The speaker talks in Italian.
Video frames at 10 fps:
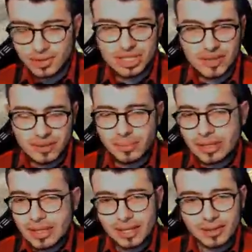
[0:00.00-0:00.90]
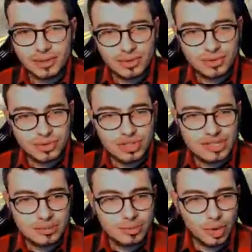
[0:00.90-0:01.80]
ci stava prendendo, non, non ci
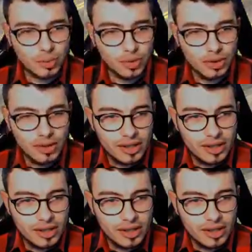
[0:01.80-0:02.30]
siamo proprio.